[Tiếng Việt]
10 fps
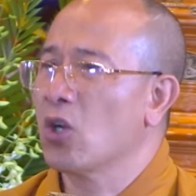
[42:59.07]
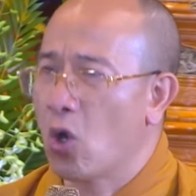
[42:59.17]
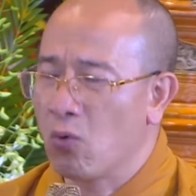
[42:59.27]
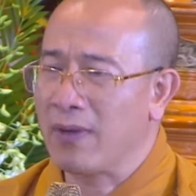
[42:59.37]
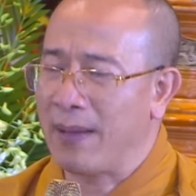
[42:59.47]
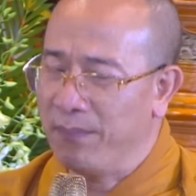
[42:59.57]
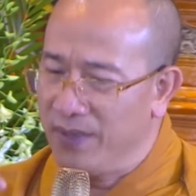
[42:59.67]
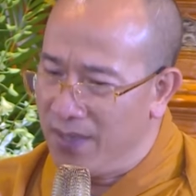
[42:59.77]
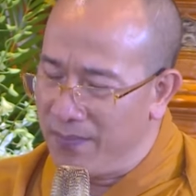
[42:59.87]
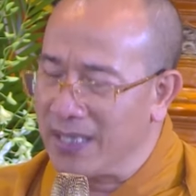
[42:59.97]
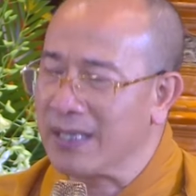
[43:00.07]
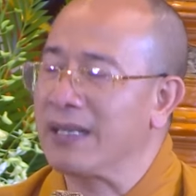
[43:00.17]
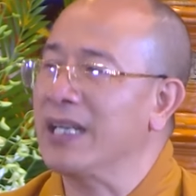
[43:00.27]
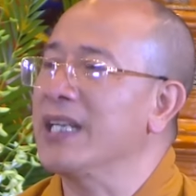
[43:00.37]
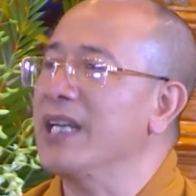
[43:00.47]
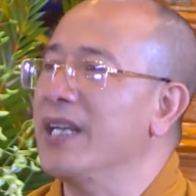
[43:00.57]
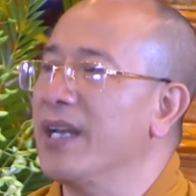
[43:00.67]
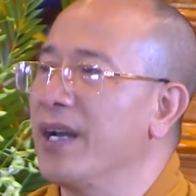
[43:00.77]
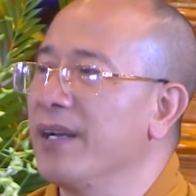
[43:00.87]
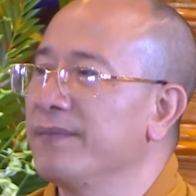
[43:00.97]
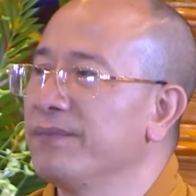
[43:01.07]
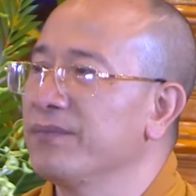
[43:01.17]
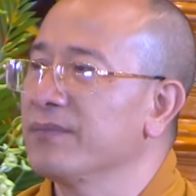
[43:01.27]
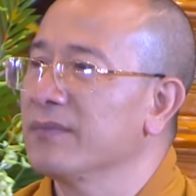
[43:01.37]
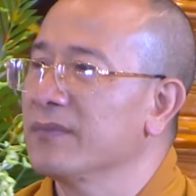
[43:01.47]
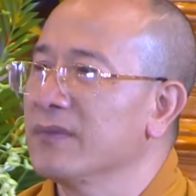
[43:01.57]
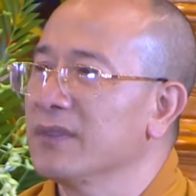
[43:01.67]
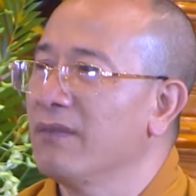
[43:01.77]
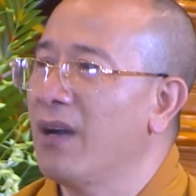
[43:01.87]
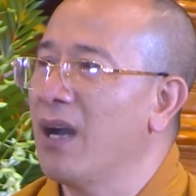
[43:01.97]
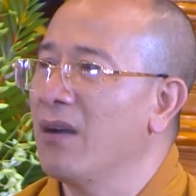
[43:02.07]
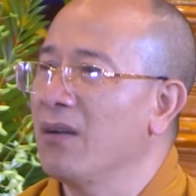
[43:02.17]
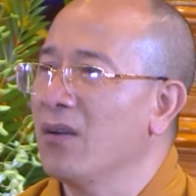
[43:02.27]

cùng lắm đưa mình đến nghĩa địa à,